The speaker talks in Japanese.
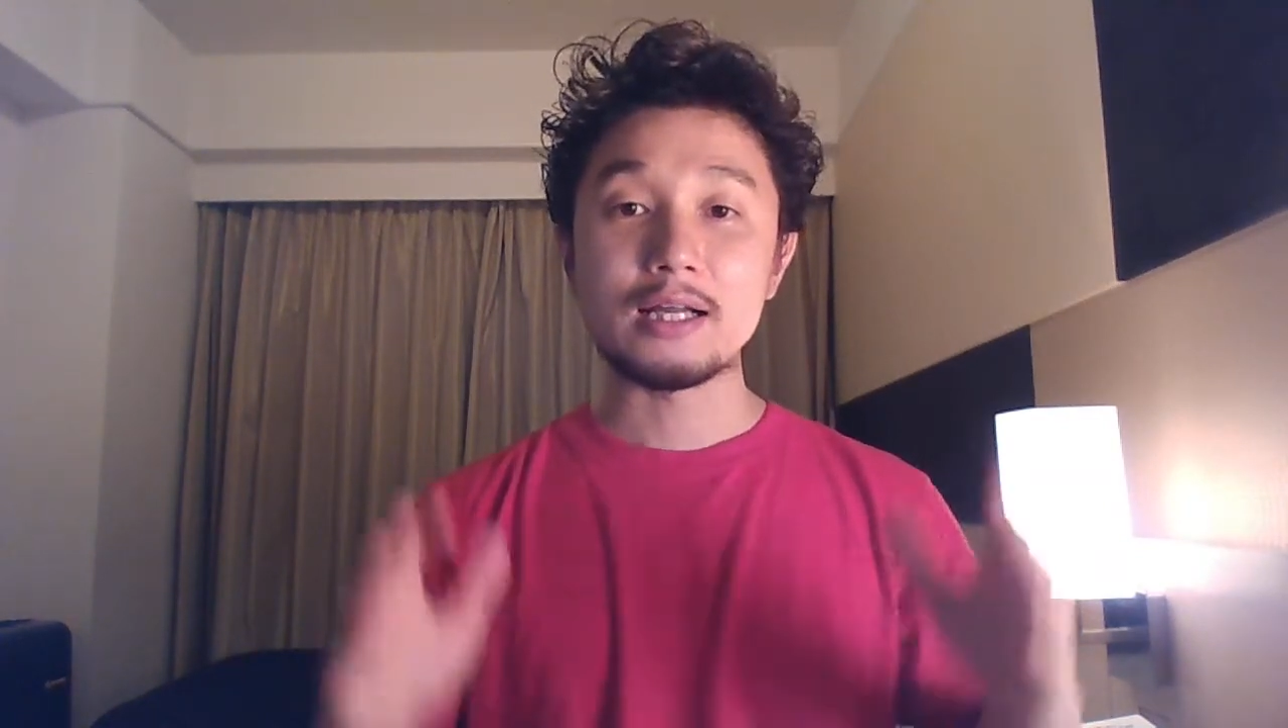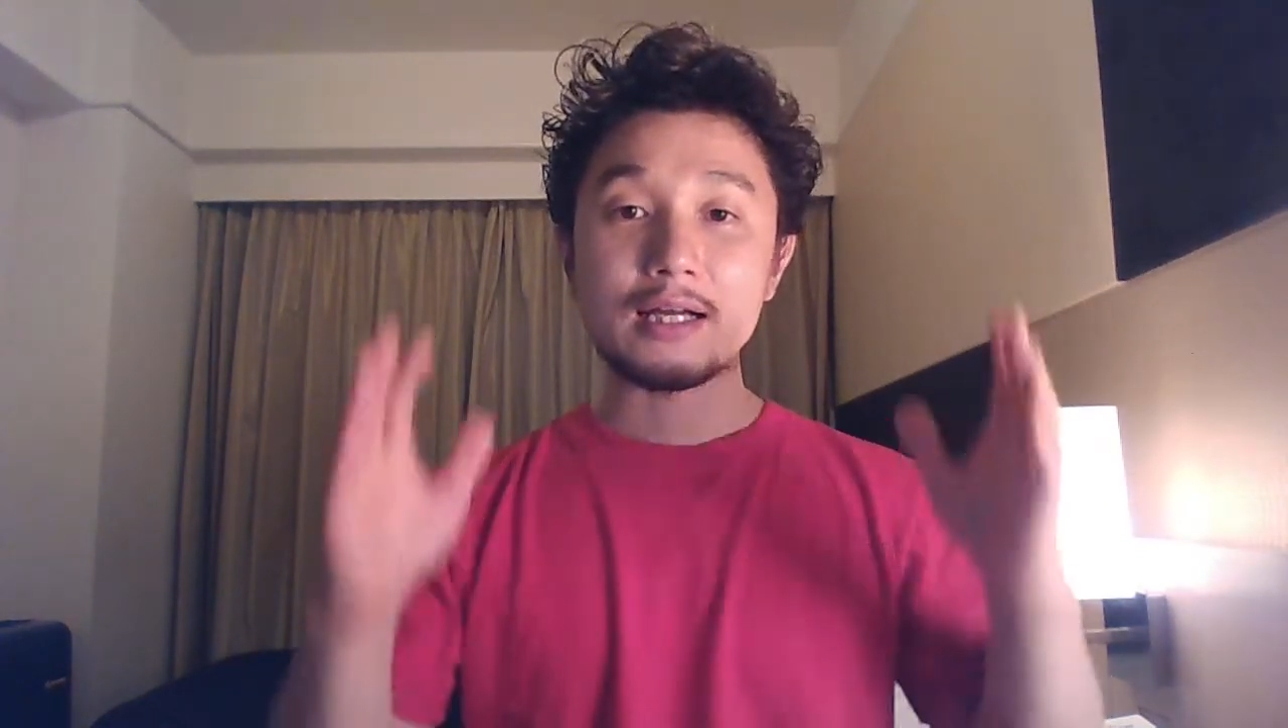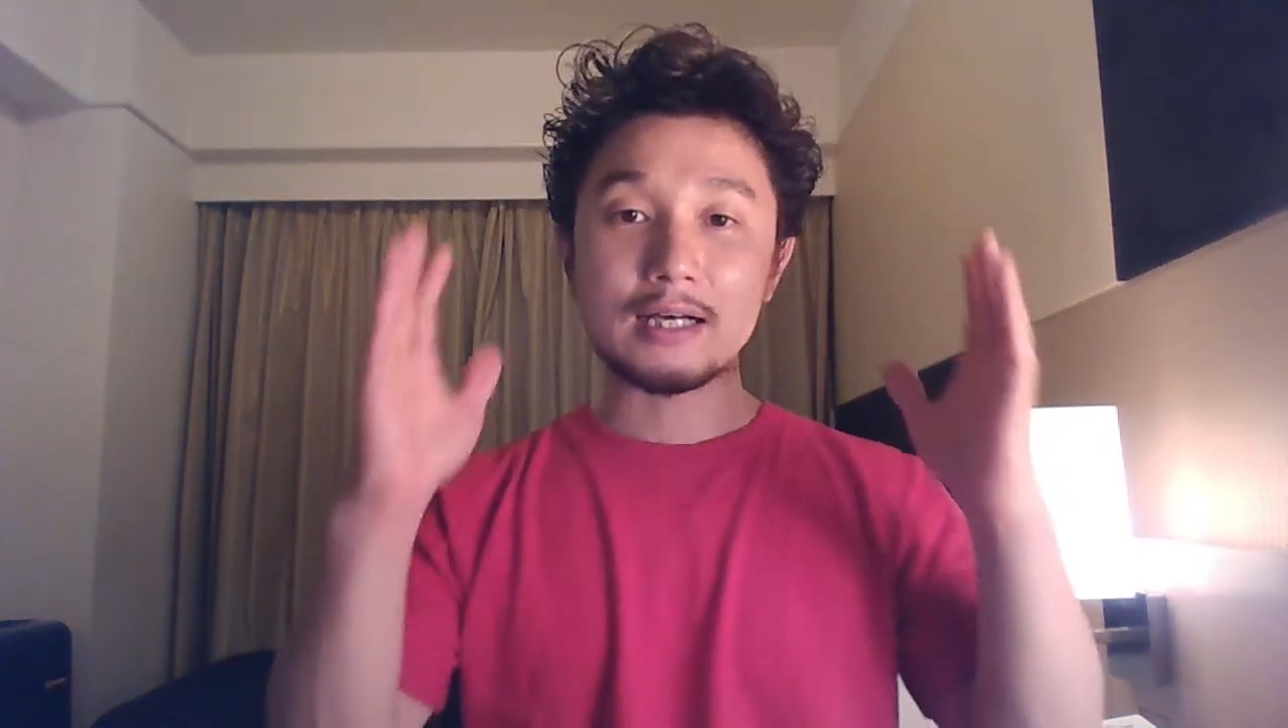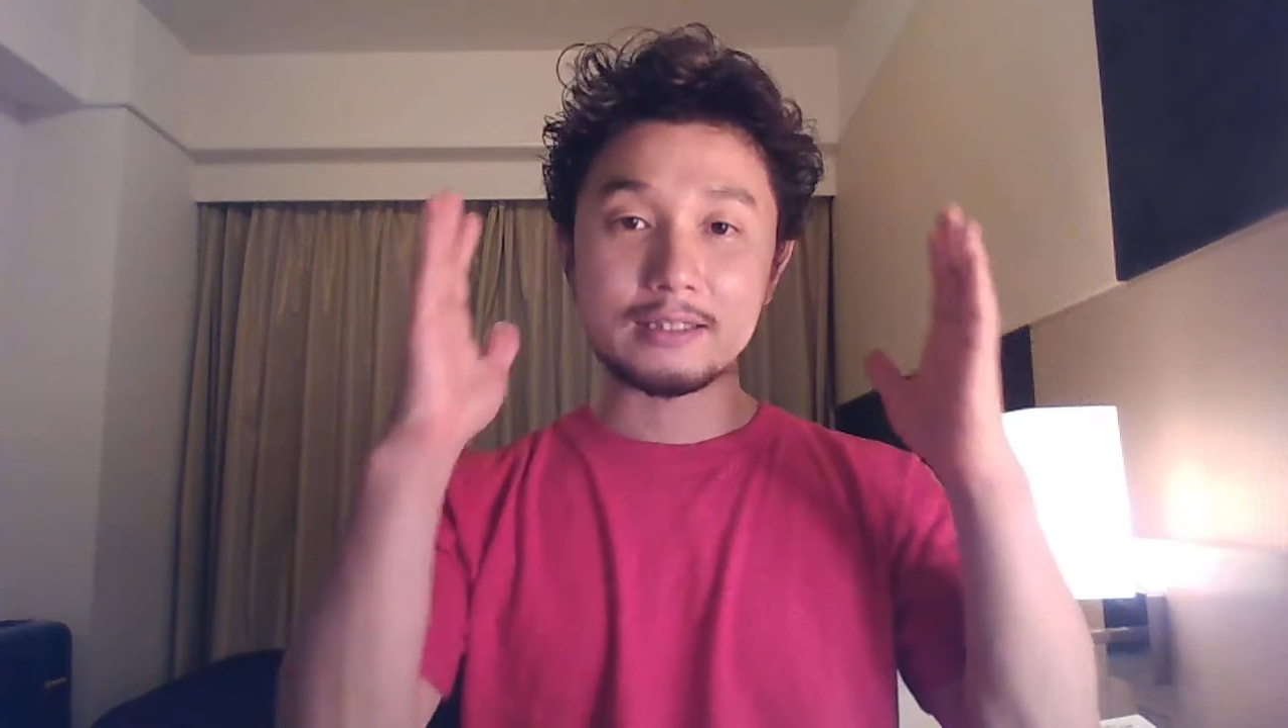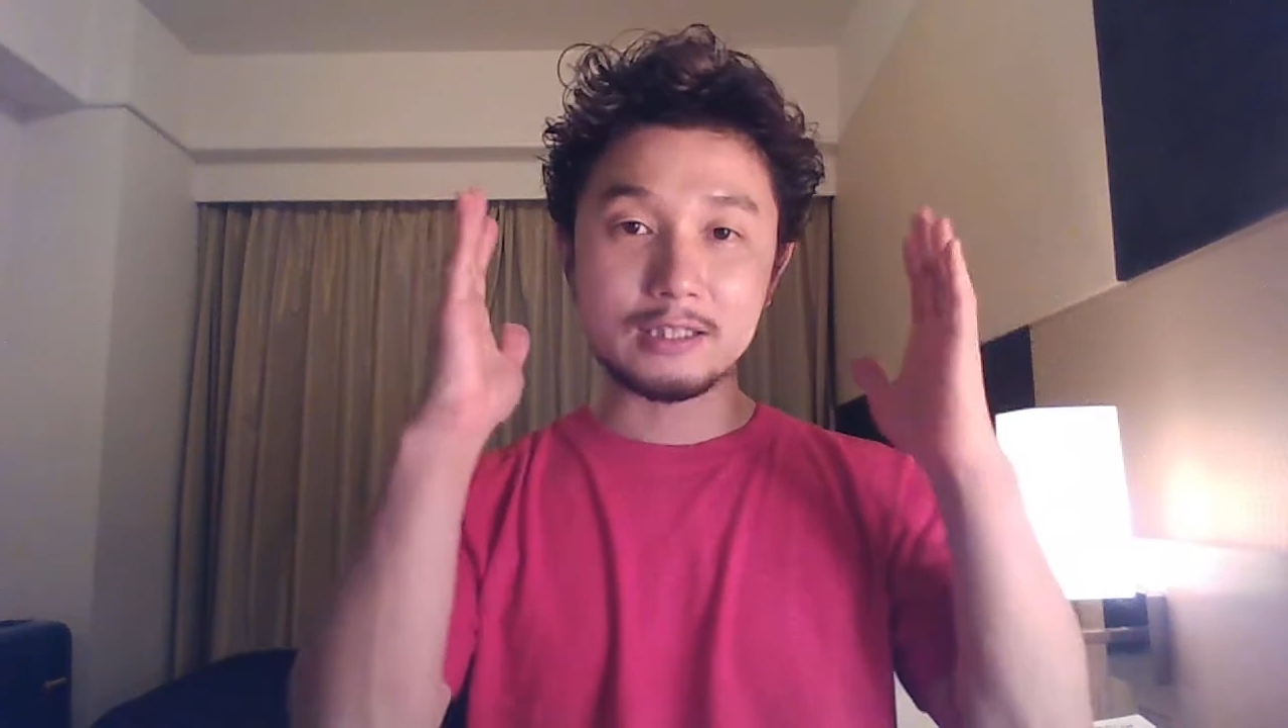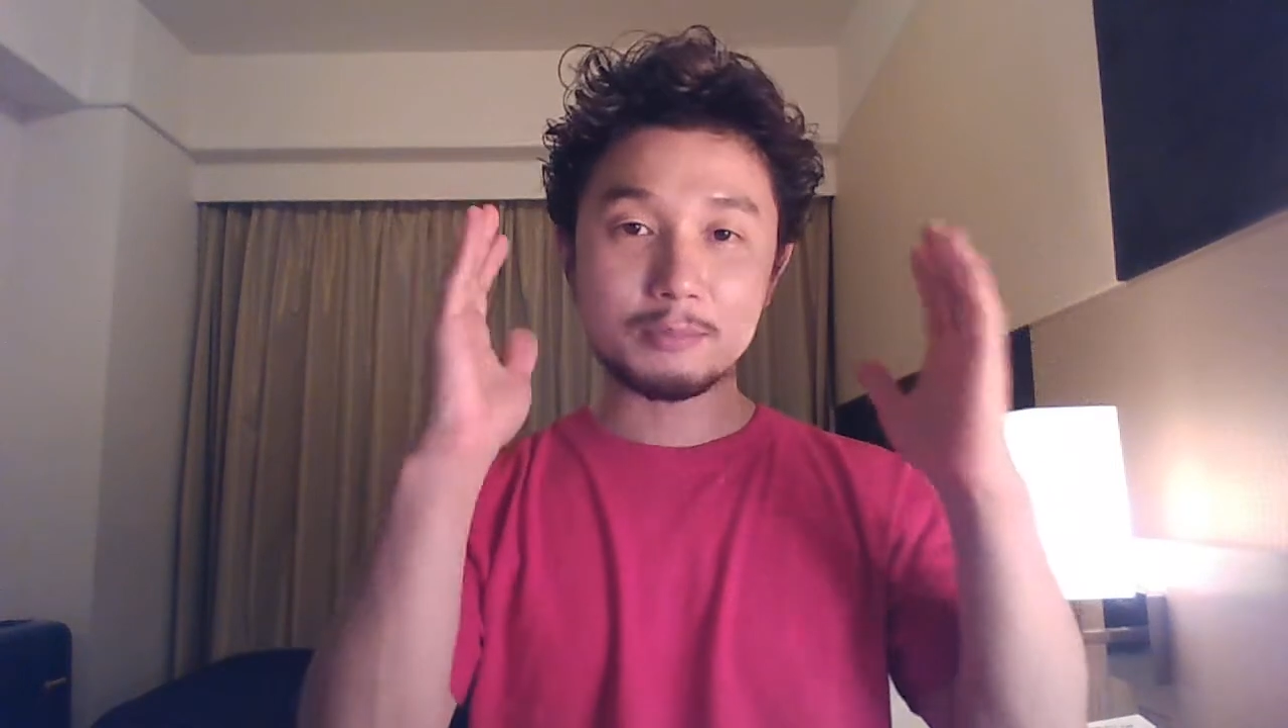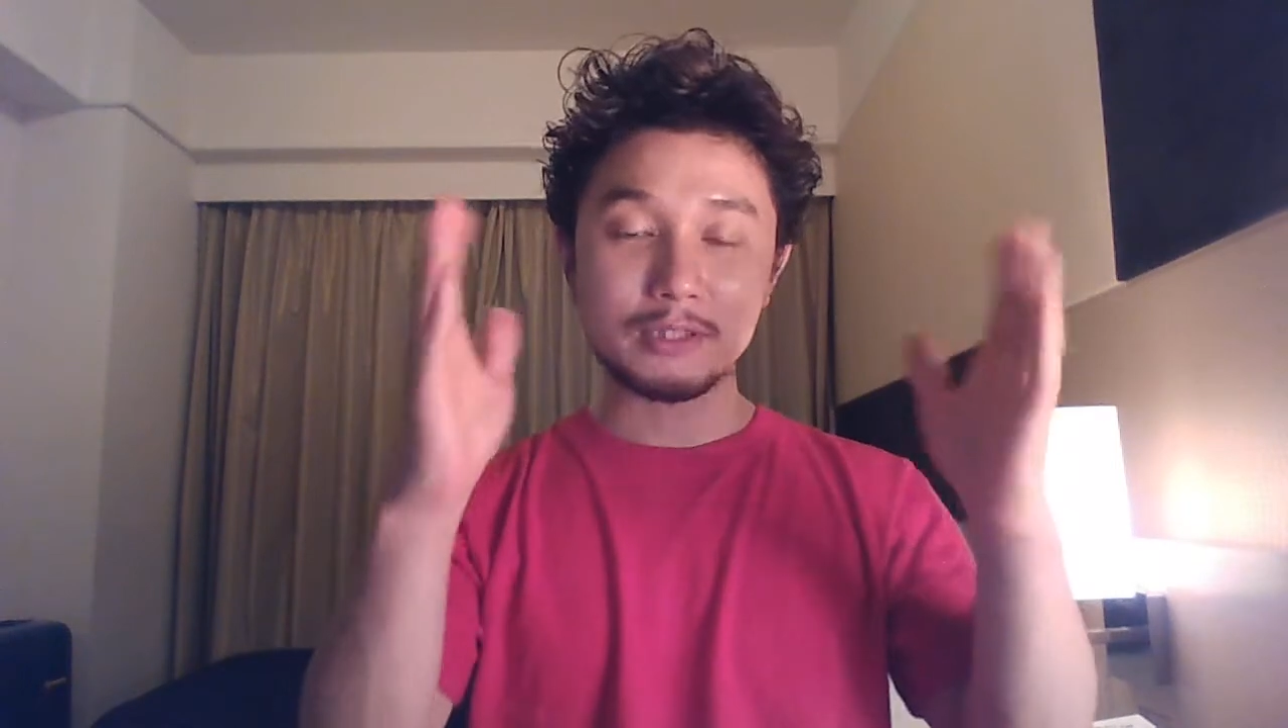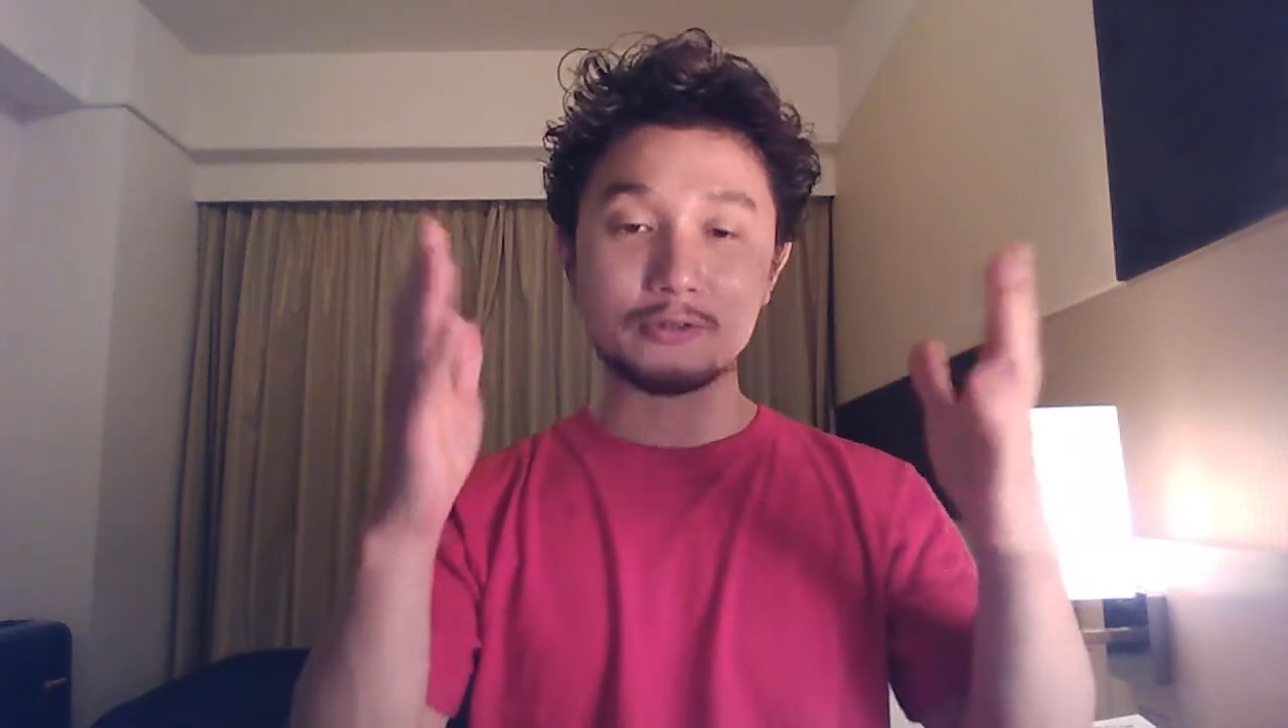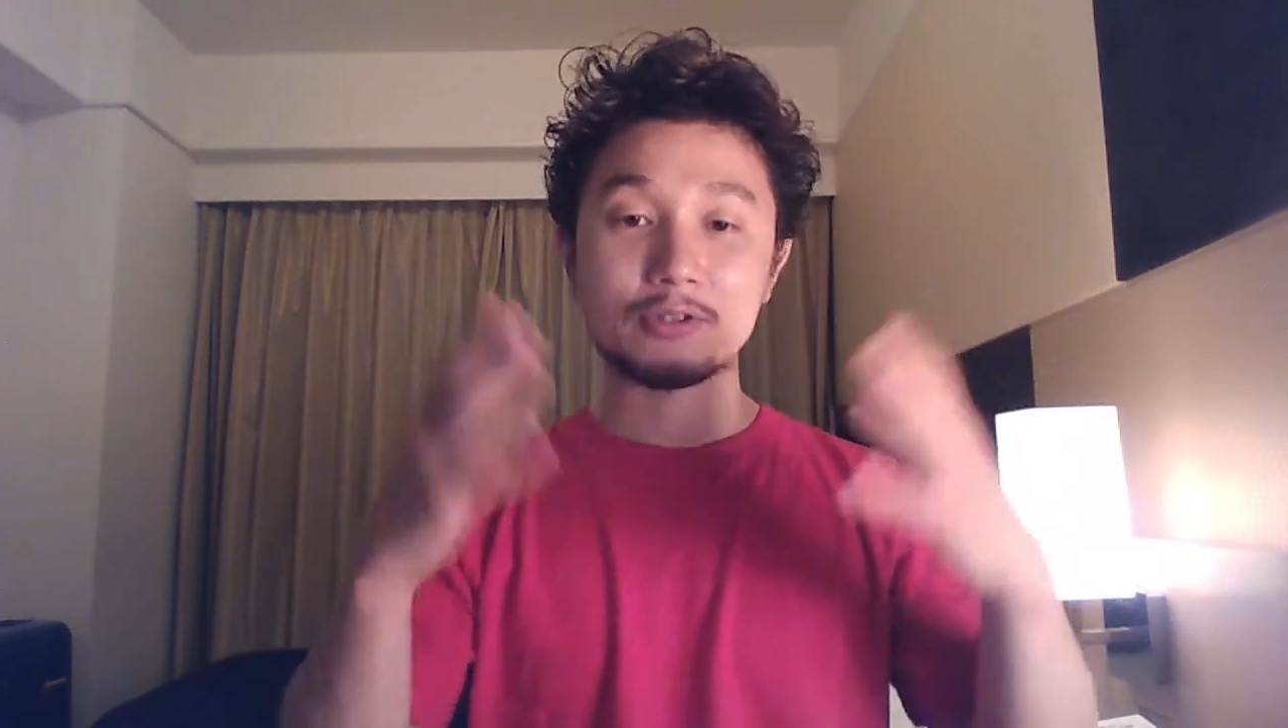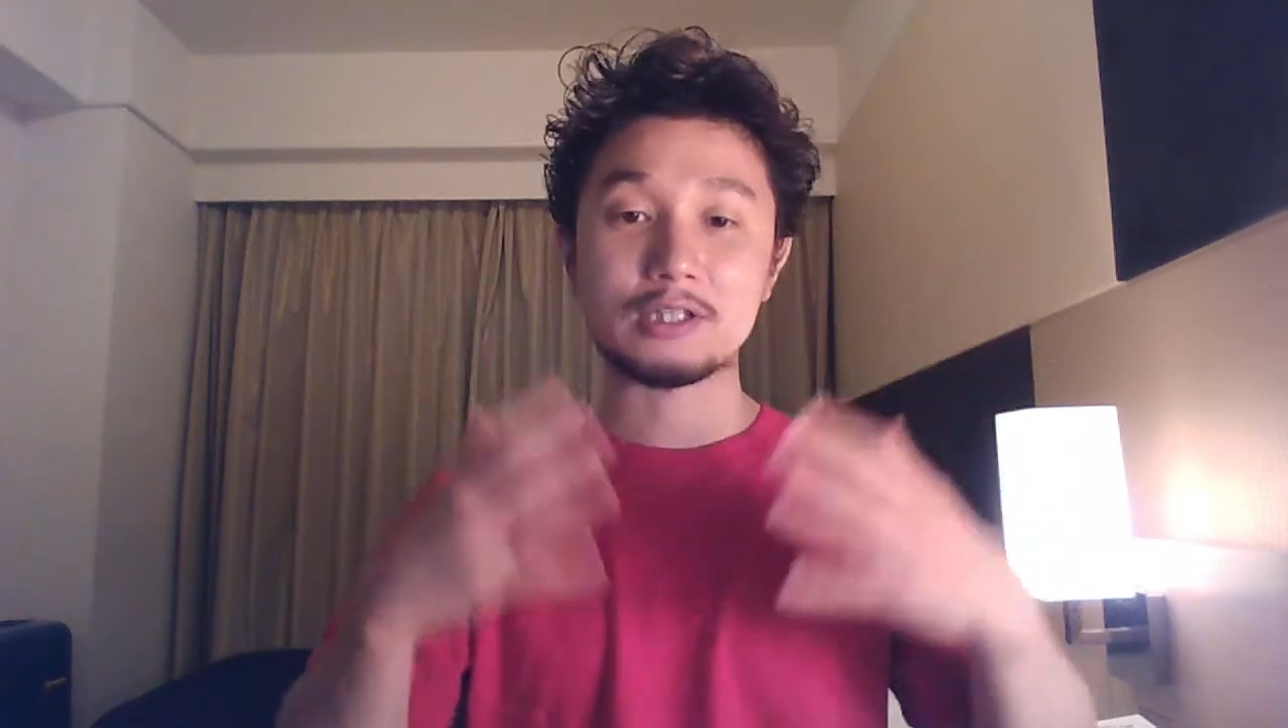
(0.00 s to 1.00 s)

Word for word: 頭と